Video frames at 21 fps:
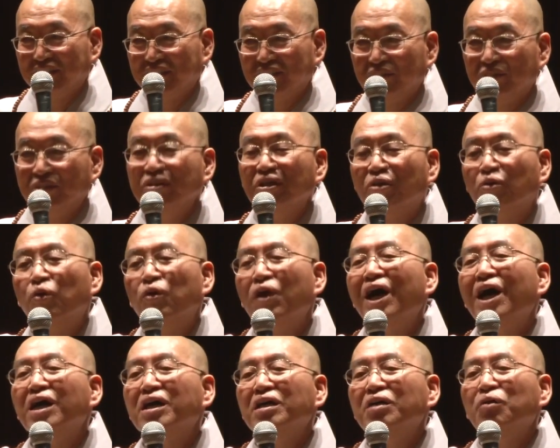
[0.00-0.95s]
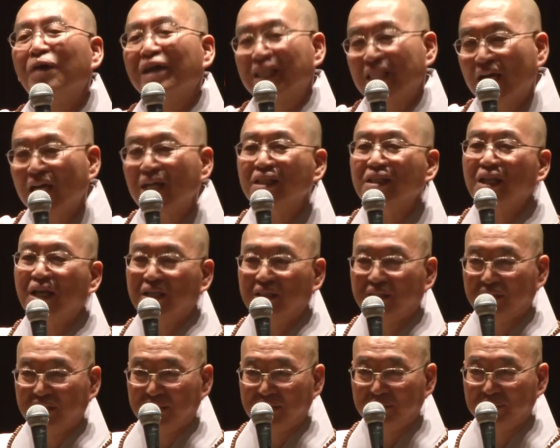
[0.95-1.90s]
근데 고락을 왔다 갔다
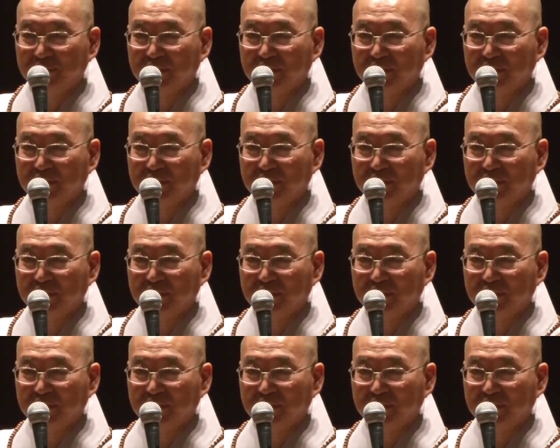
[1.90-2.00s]
하는 거지 뭐.